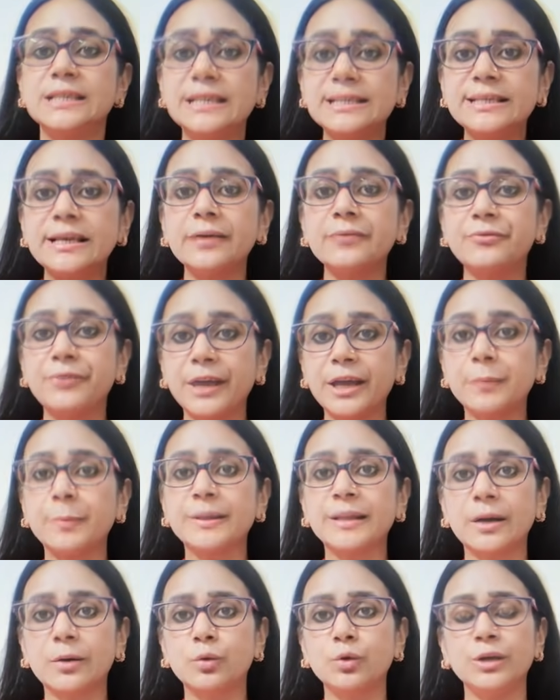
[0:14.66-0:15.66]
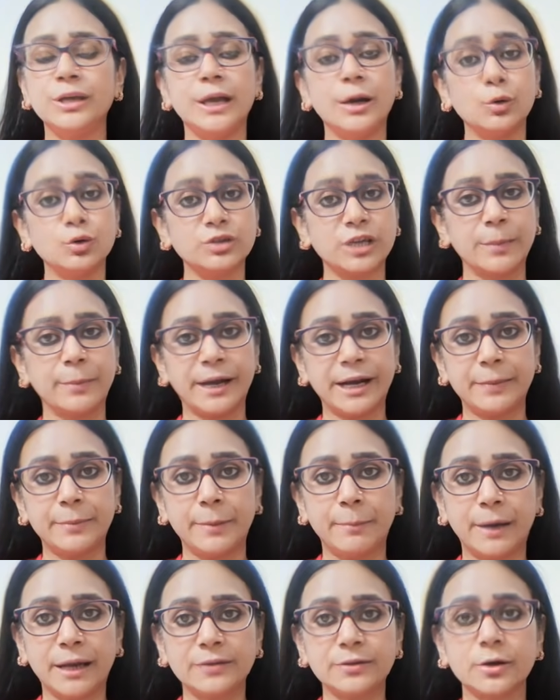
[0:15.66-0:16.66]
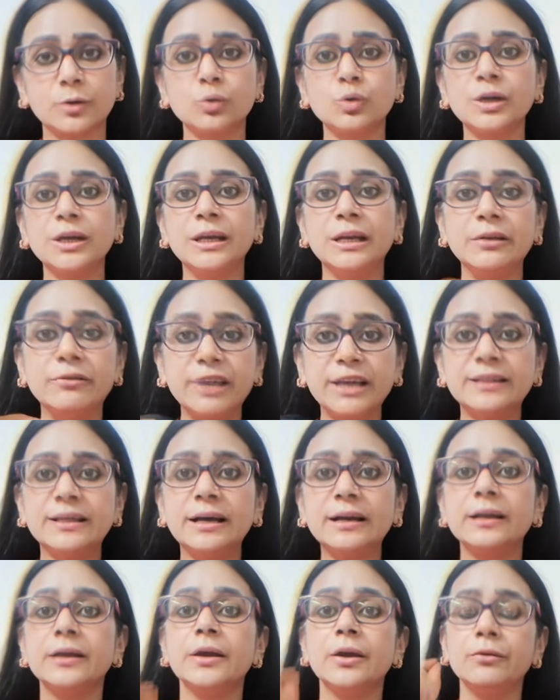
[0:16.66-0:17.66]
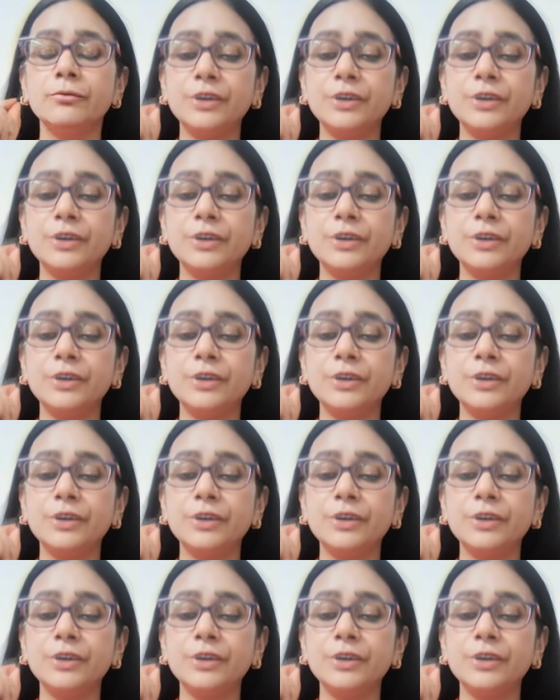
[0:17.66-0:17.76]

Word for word: चीज़ें फेरबदल हुई हैं उसके बारे में बात करूंगी निवेदन